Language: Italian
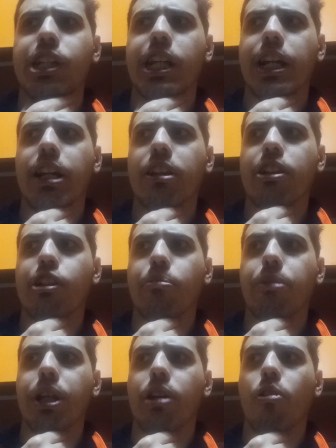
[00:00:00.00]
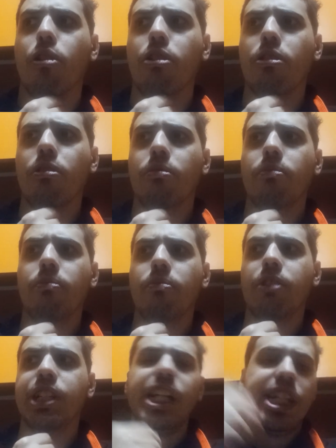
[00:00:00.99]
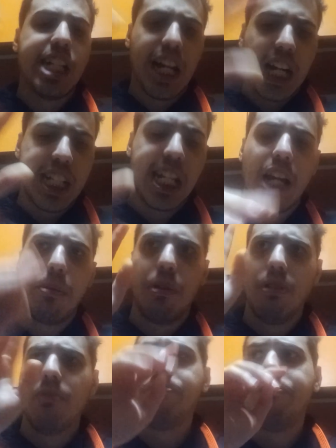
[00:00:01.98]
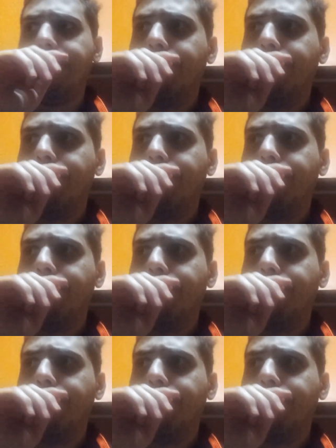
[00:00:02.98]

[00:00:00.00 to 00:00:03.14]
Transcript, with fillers: Sera, se mi ricordo. Sì, Sera il Cerbero,